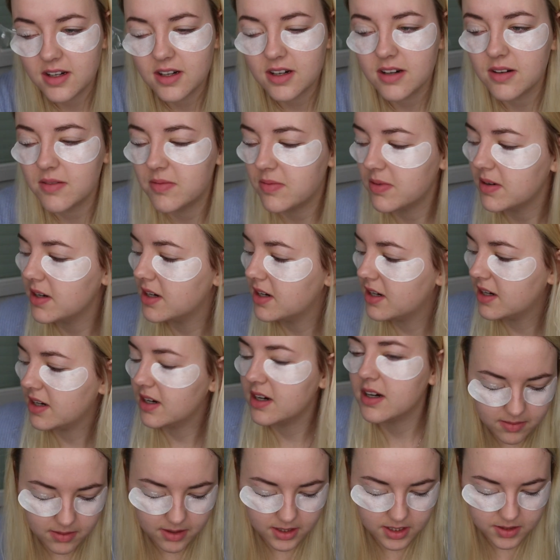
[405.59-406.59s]
Hop là,
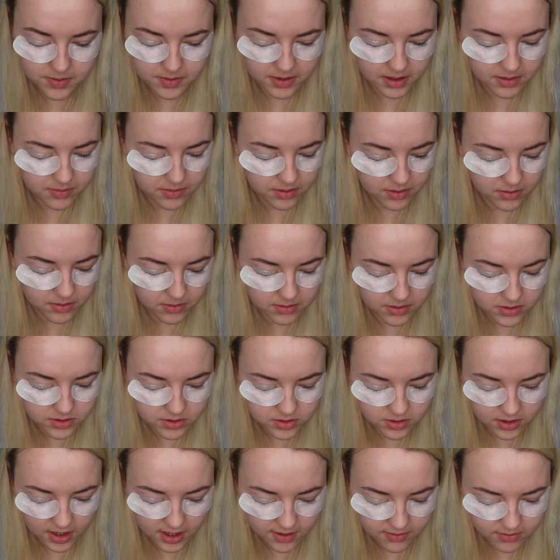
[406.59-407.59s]
ça marche bien, pour le moment je
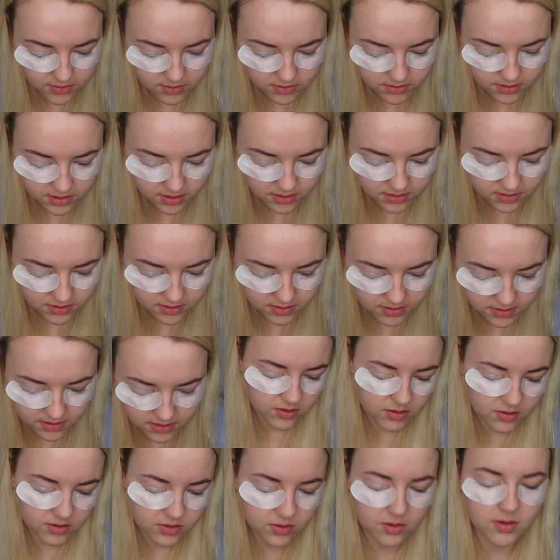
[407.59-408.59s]
suis grave contente.
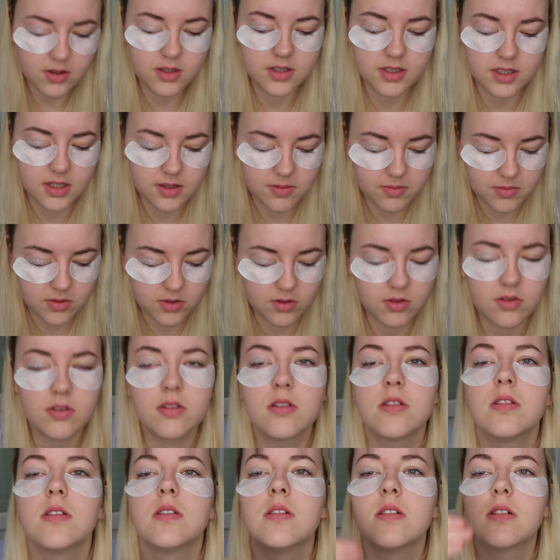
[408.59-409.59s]
Le troisième
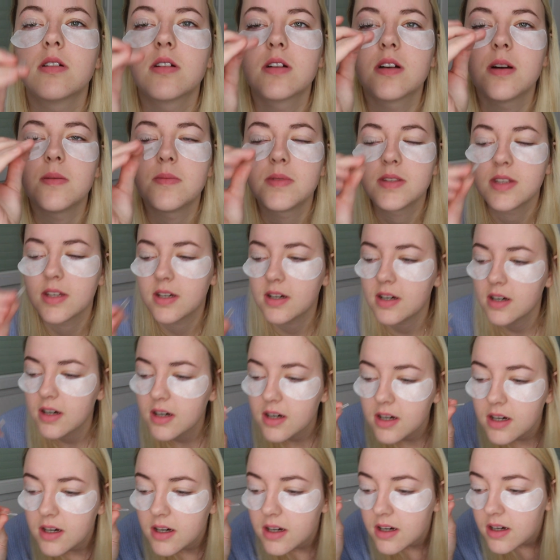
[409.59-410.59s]
truc, comme
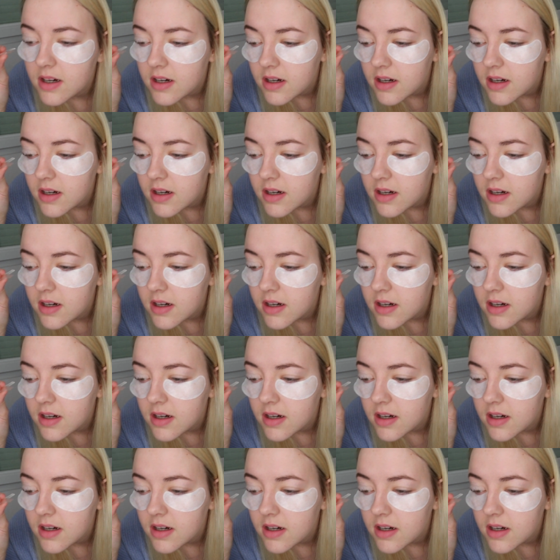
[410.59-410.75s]
ça.